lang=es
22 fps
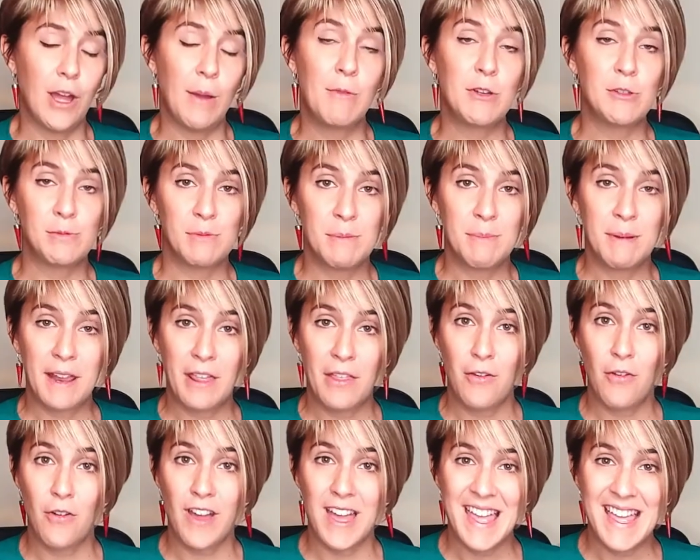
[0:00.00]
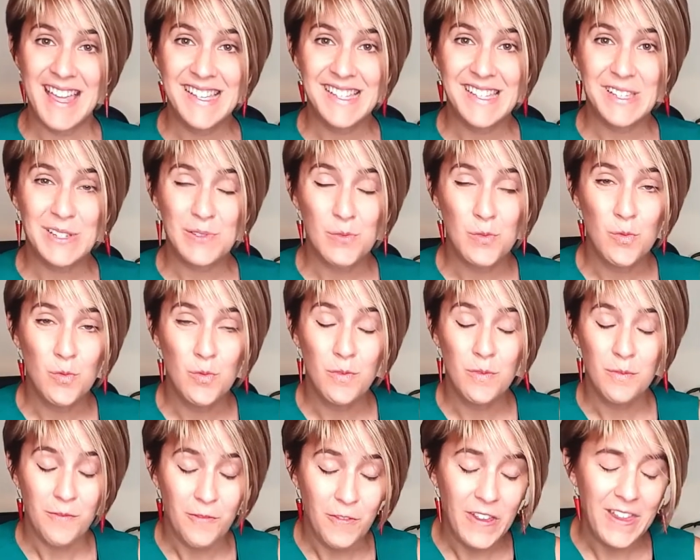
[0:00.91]
que hemos preparado es
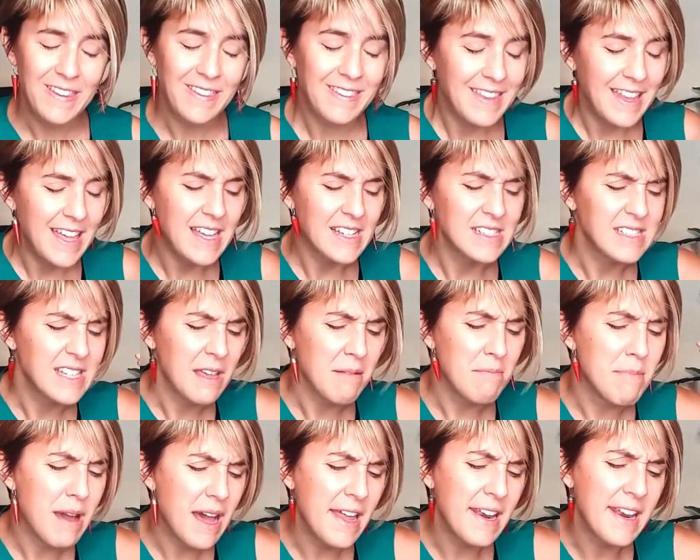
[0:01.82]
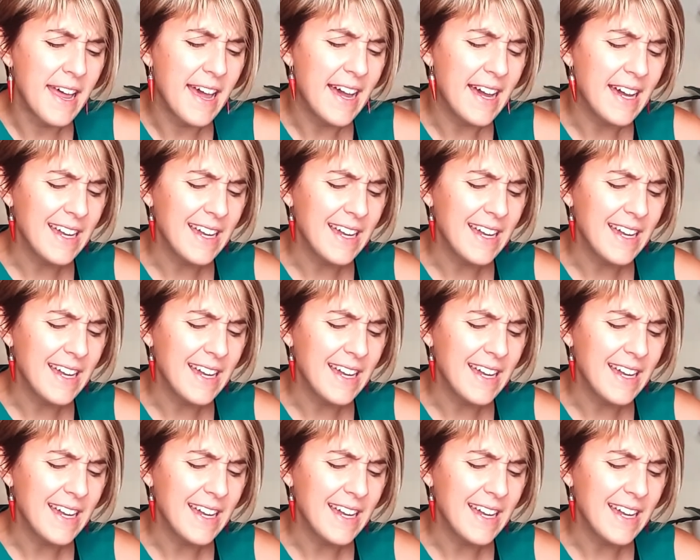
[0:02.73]
un fin de semana